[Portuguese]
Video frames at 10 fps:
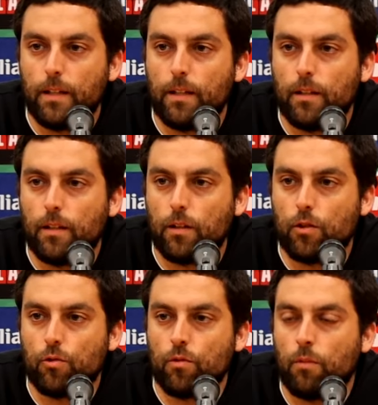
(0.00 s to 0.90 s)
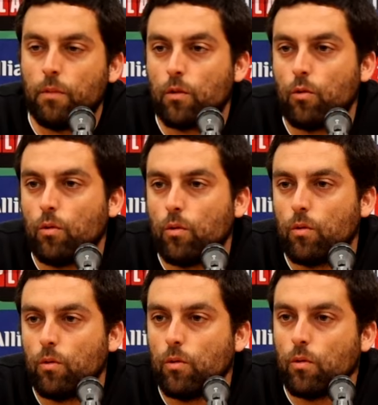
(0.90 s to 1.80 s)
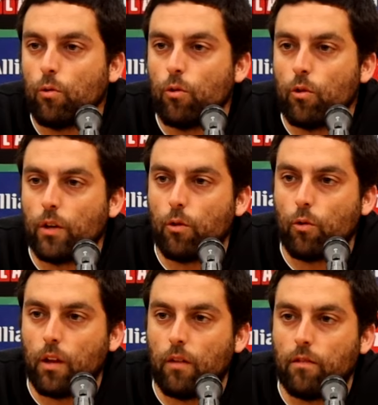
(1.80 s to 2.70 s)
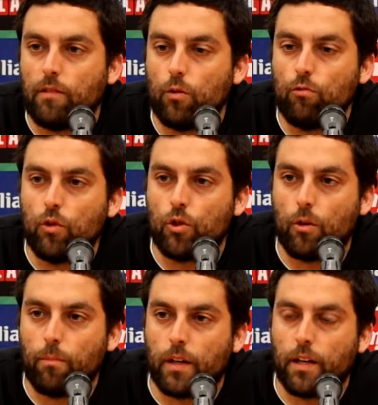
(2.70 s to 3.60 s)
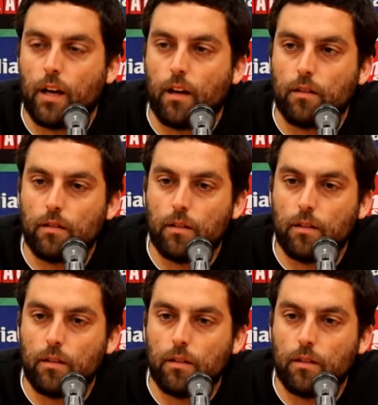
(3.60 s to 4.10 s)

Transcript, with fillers: Uh, juntamente com, com, com, o Diogo e com o Dávila, o Lucho para criar